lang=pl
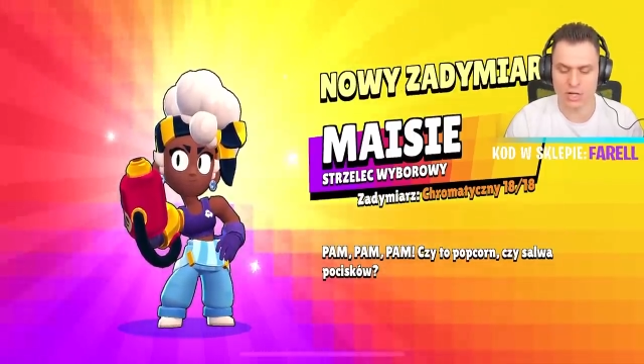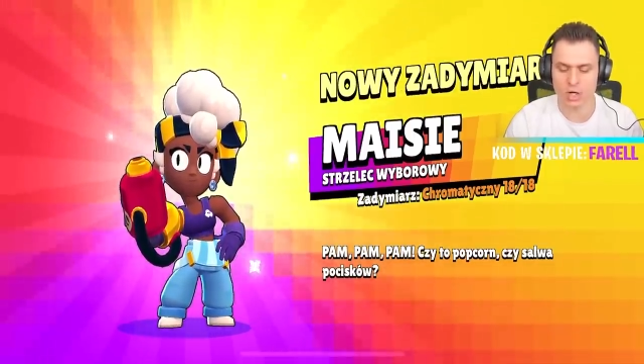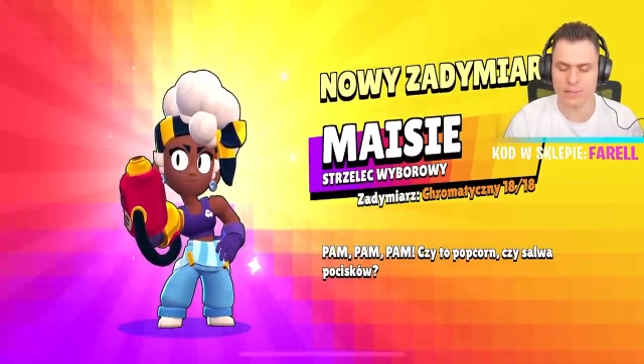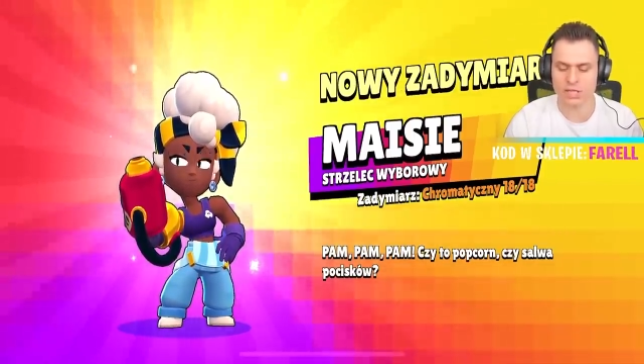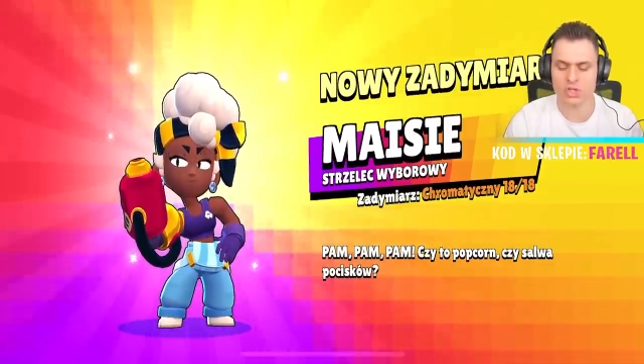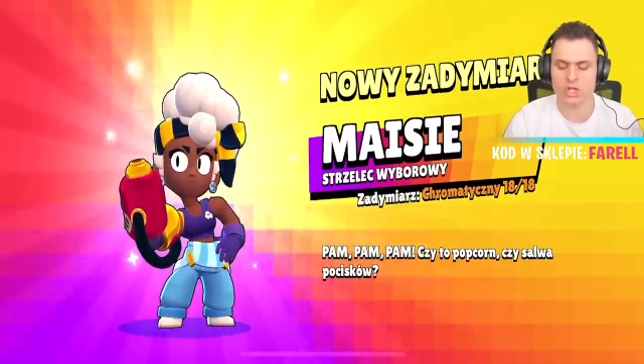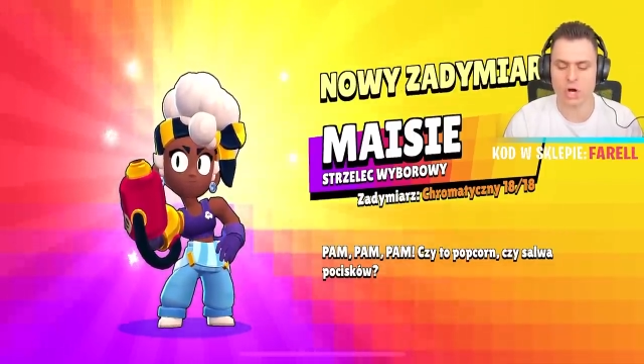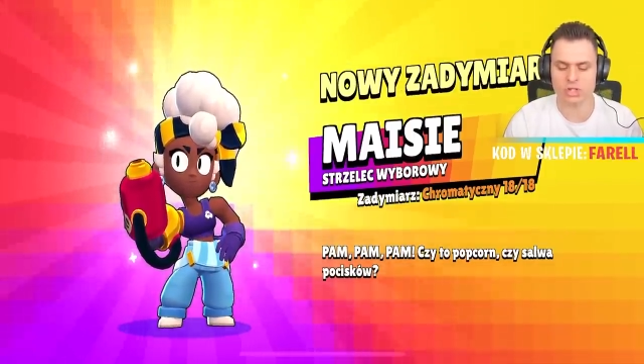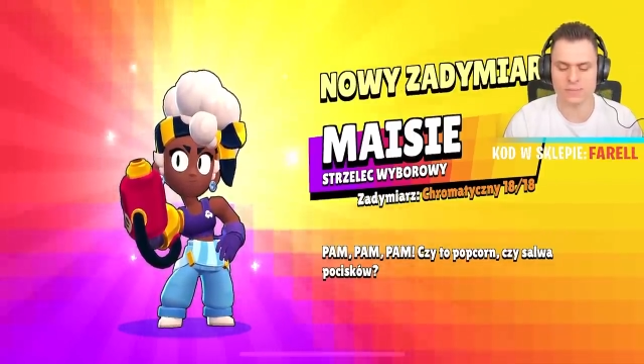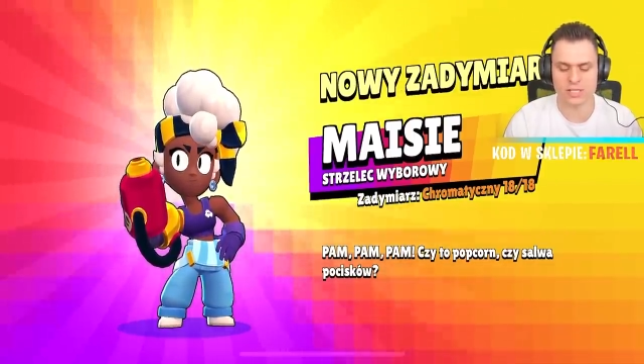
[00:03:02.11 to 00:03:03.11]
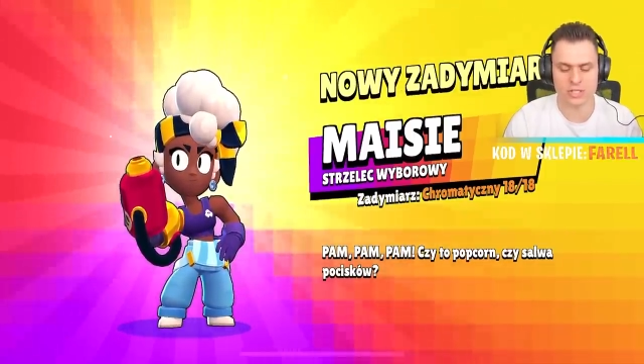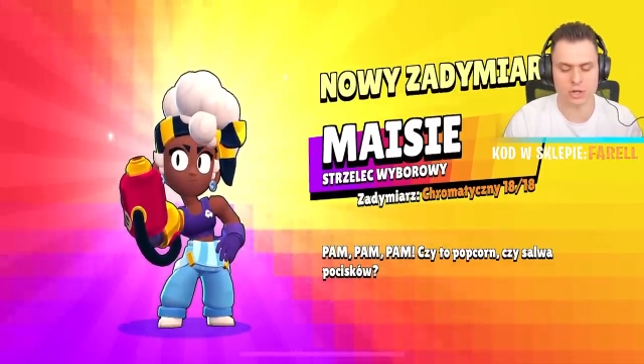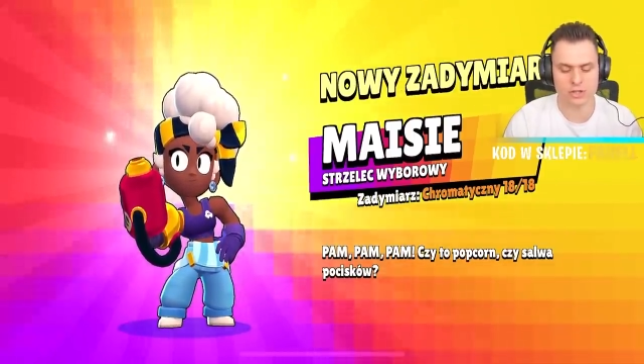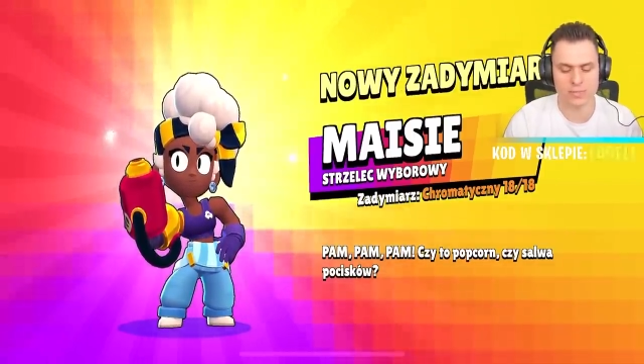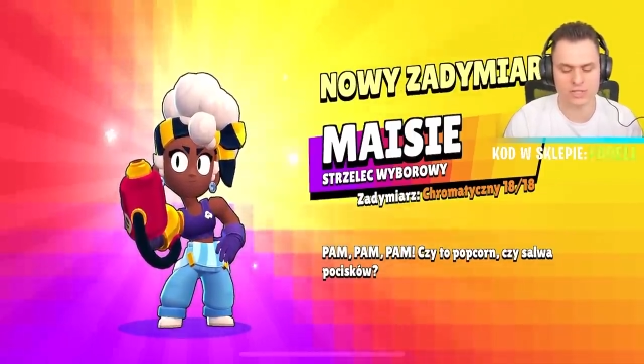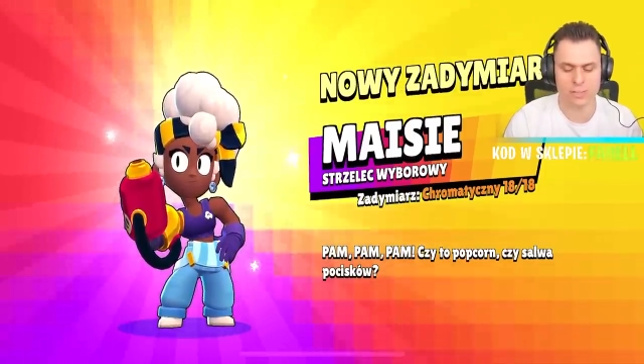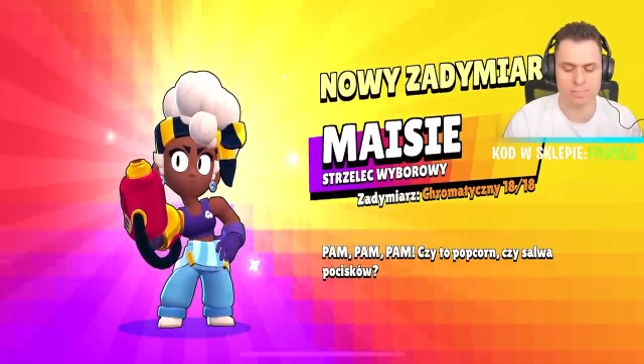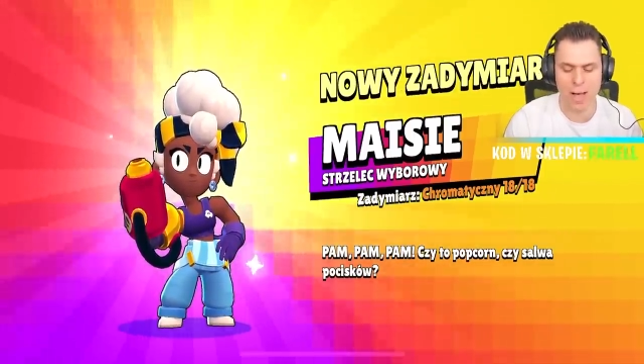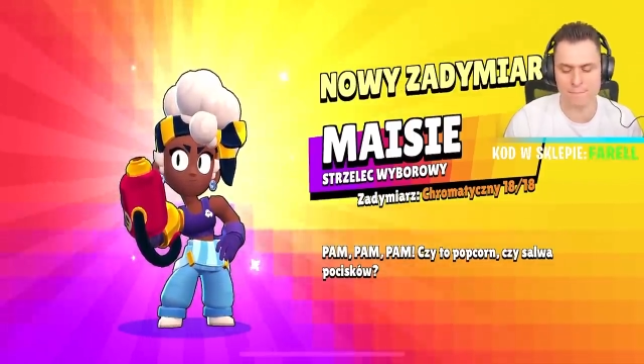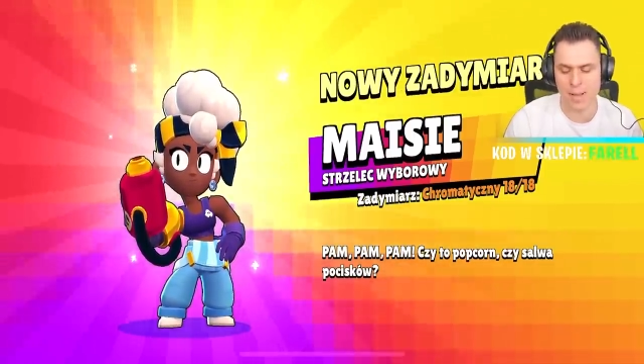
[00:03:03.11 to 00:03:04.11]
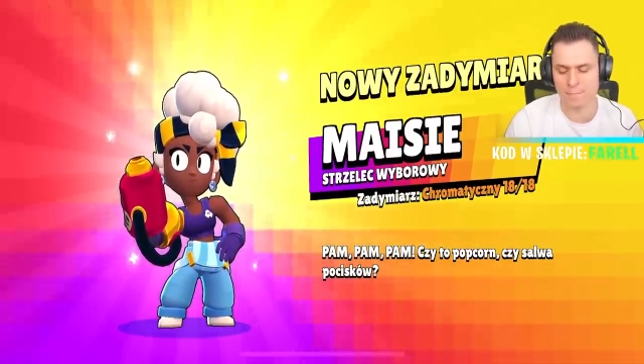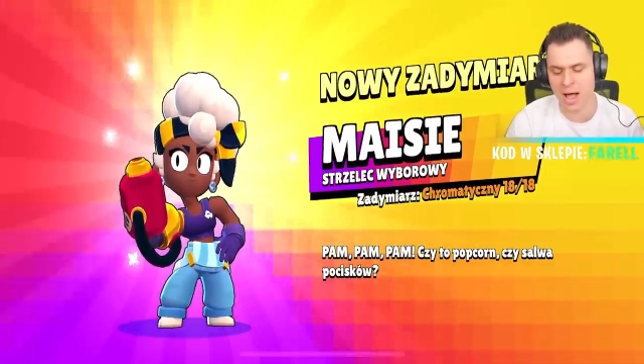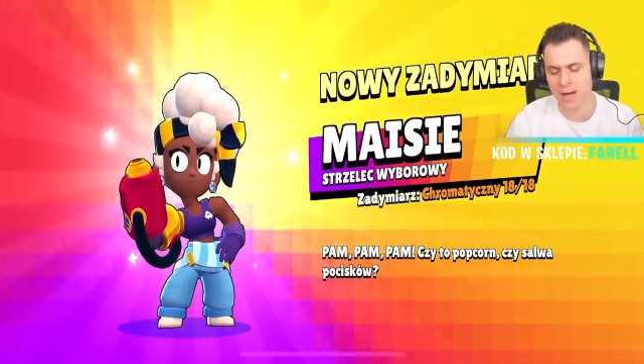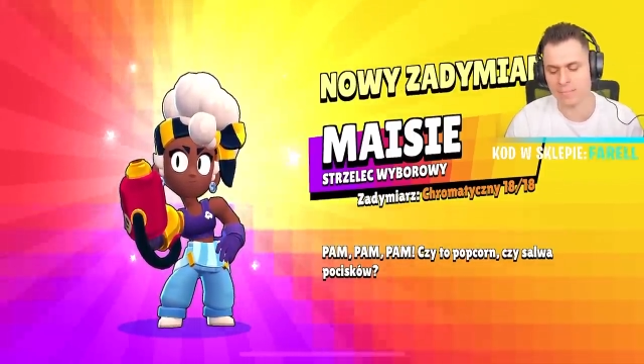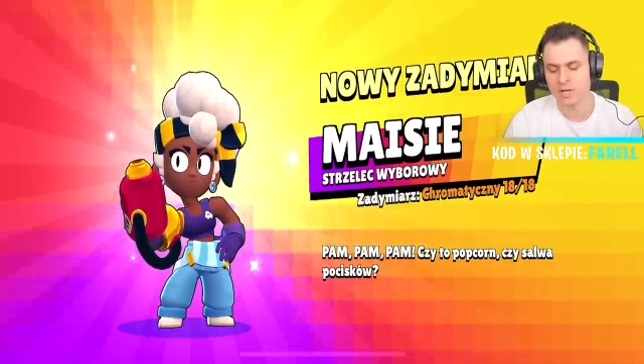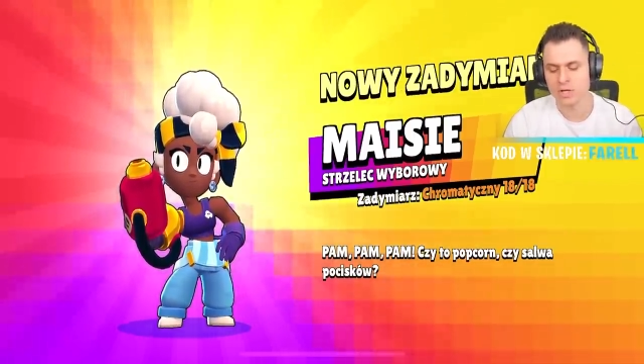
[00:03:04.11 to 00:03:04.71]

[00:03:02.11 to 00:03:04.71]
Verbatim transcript: chromatyczny 18 na 18, pam, pam, pam!